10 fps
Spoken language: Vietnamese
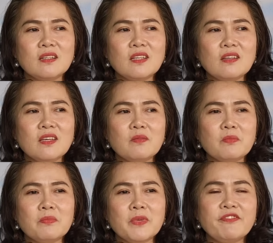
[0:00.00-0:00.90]
cho chị
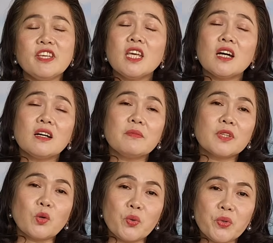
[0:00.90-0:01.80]
bây giờ
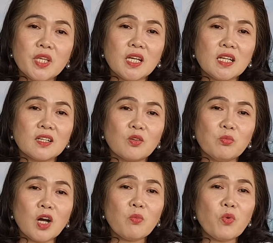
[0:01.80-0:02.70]
tuổi của chị là
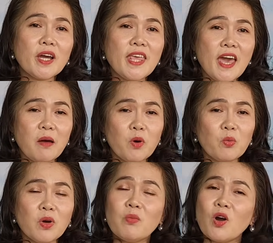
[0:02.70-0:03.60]
cũng không quá già mà
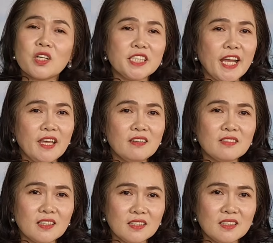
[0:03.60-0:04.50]
cũng không còn trẻ
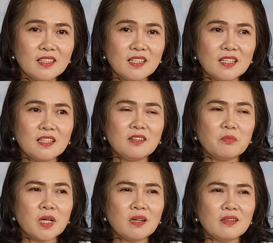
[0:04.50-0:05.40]
nữa
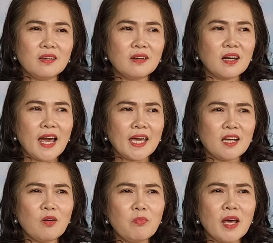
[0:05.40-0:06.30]
mà dừng lại
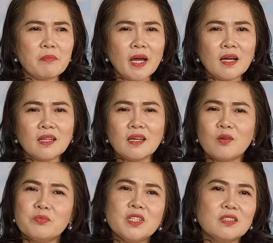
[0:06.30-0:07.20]
không làm ăn thì
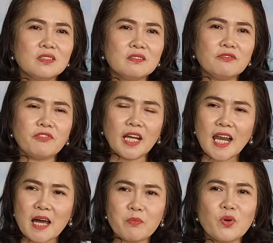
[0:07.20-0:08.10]
không được phải
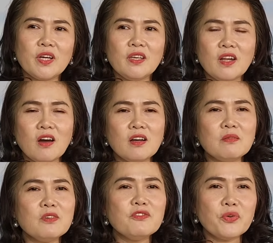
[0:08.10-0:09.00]
làm một cái gì đó
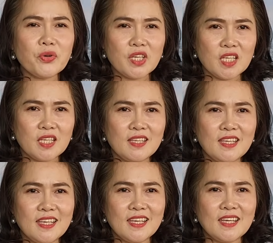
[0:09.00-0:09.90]
nó mới vui
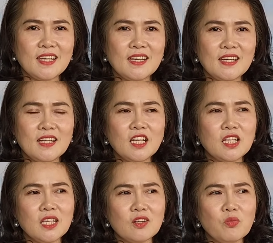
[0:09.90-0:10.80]

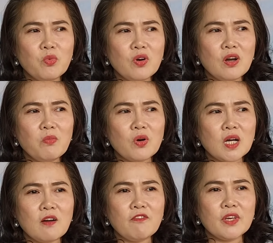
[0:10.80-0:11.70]
nên chị cũng muốn có một cái
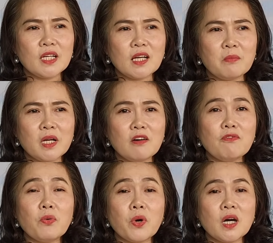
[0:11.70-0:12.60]
công việc nào mà nó
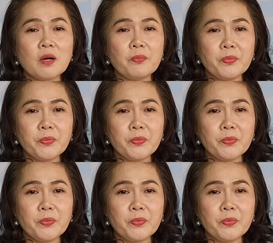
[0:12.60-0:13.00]
phù hợp